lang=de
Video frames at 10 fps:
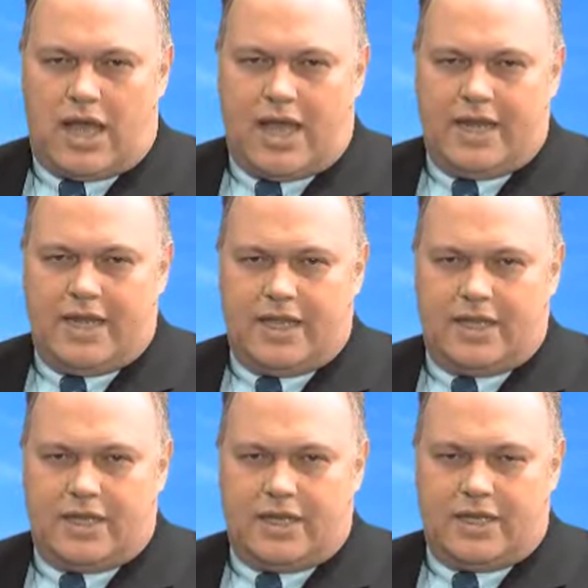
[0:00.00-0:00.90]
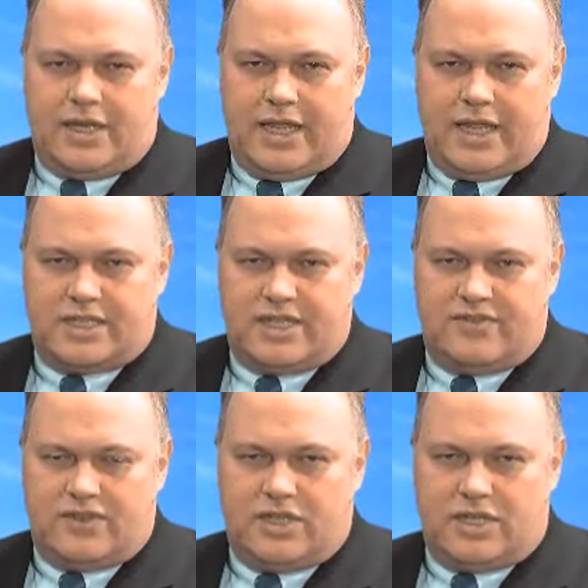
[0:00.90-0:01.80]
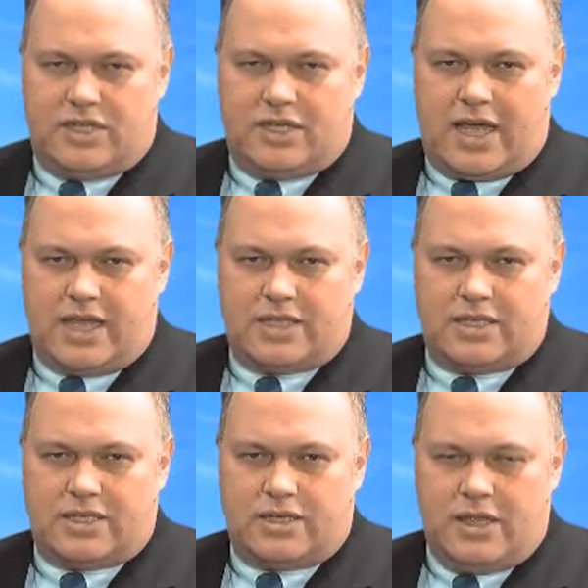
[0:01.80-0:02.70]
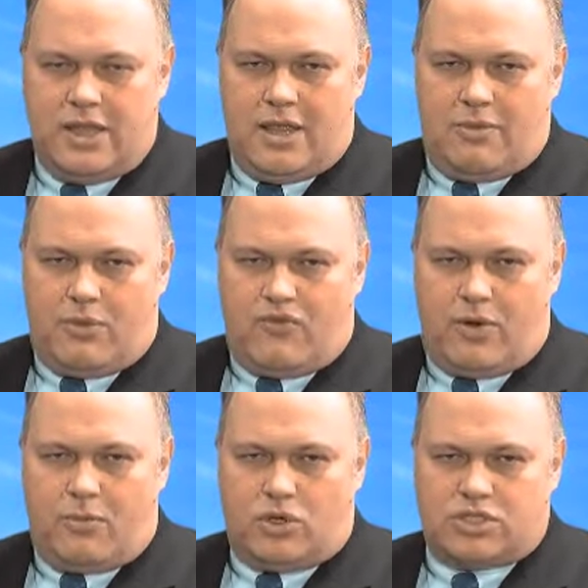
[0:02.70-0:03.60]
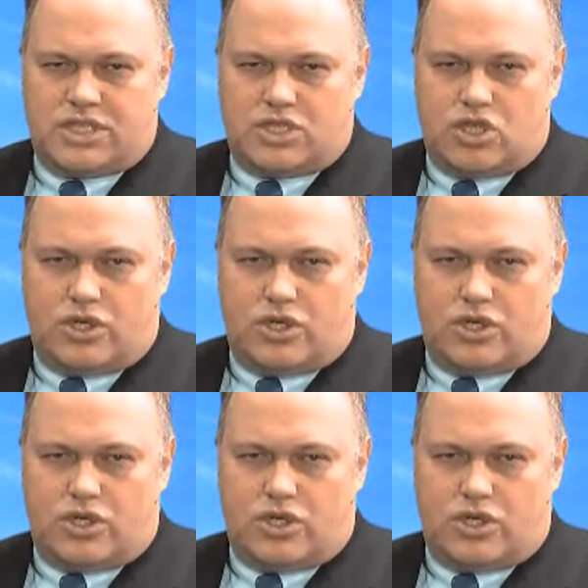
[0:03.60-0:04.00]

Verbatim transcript: einige negative Nachrichten. Vom Wall Street